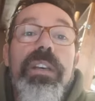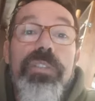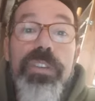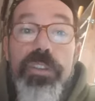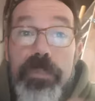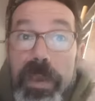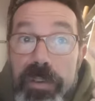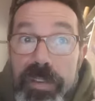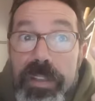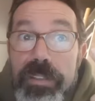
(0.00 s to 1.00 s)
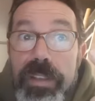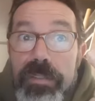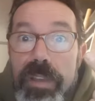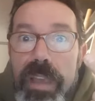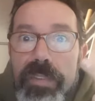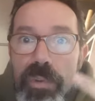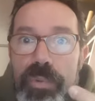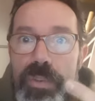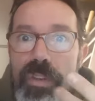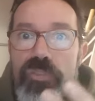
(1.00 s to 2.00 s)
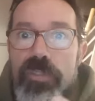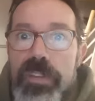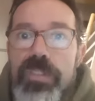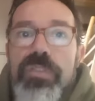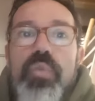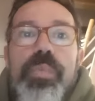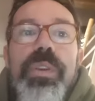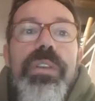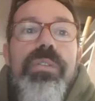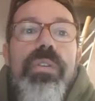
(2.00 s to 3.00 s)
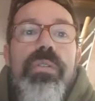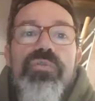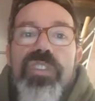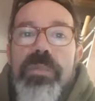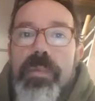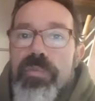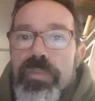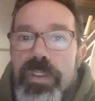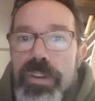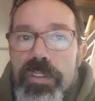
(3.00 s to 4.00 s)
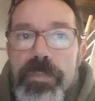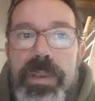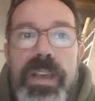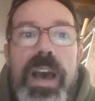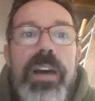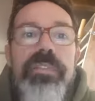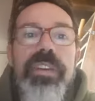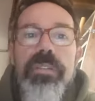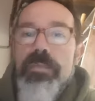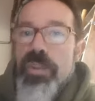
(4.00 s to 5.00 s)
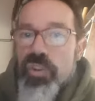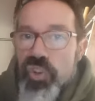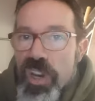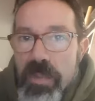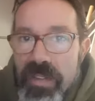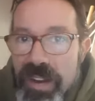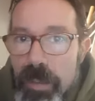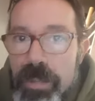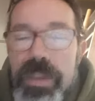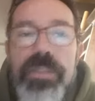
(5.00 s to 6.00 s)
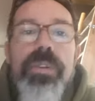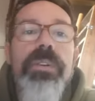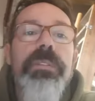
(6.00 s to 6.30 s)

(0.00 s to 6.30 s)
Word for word: Se gli spieghi se intendevi, lui ti dice quasi stupito, non c'era bisogno di spiegavi, non è mia scema, va capito.